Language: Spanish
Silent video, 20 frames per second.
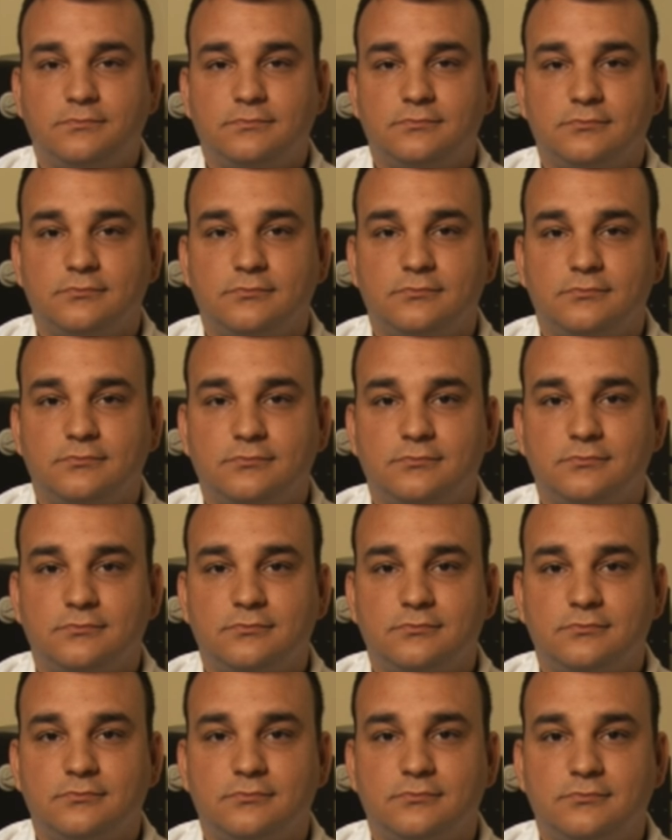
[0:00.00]
¿Es
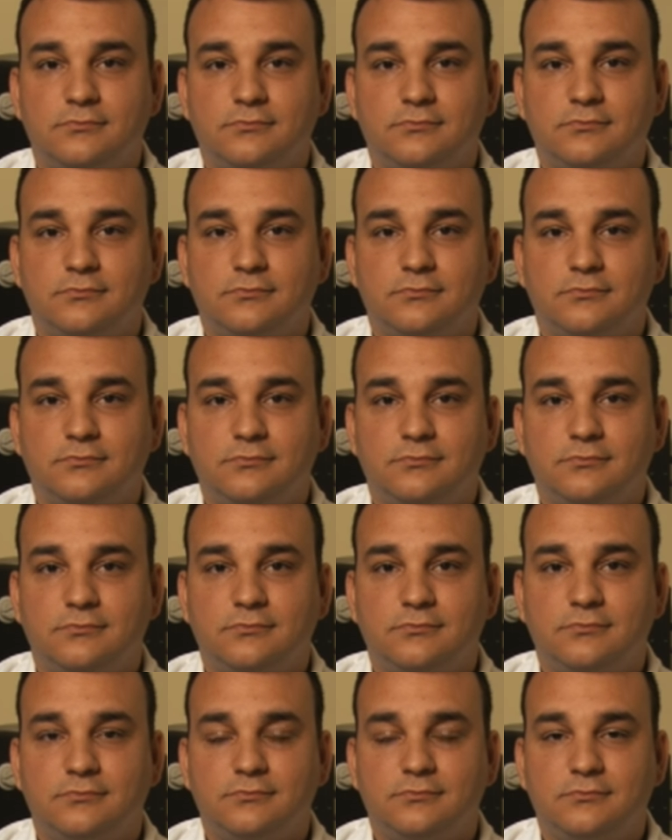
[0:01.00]
dañino contener la
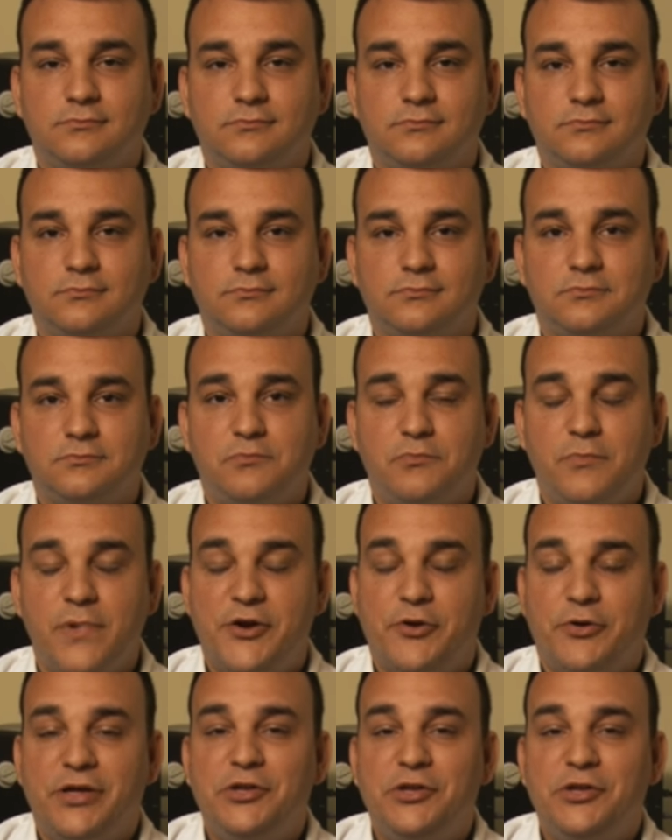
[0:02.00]
orina? Bueno,